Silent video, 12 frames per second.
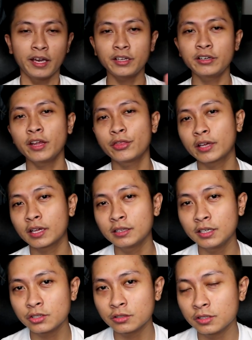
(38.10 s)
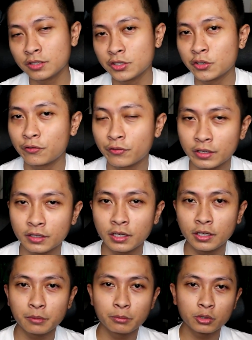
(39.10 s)
Hey there, Ethical Nation! This is your
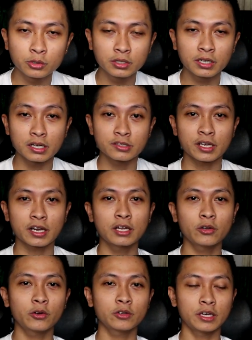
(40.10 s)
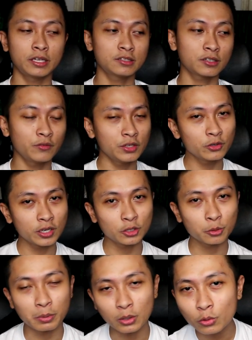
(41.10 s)
friendly neighborhood, Carl Serrano. And sa video na
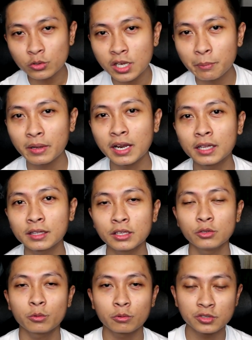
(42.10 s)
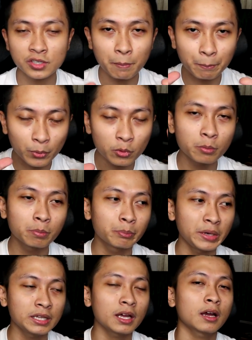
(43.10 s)
ito, pag-uusapan natin yung 10
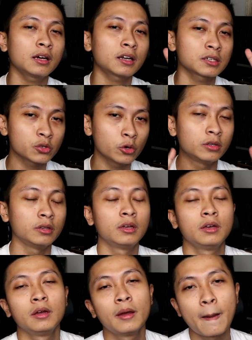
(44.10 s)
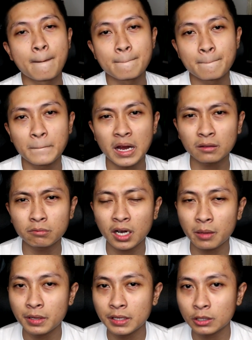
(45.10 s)
pinakang rason bakit
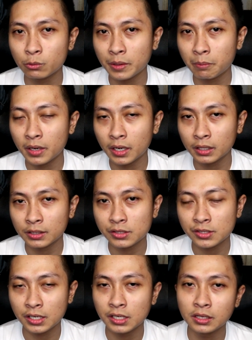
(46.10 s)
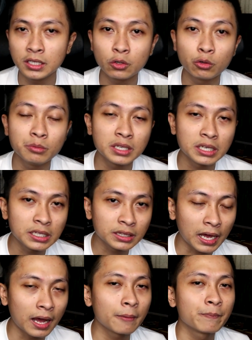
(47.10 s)
maraming network marketers ang hindi
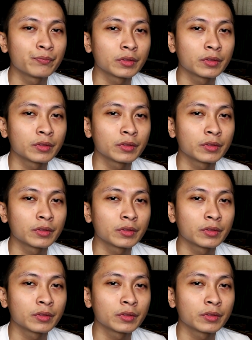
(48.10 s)
kumikita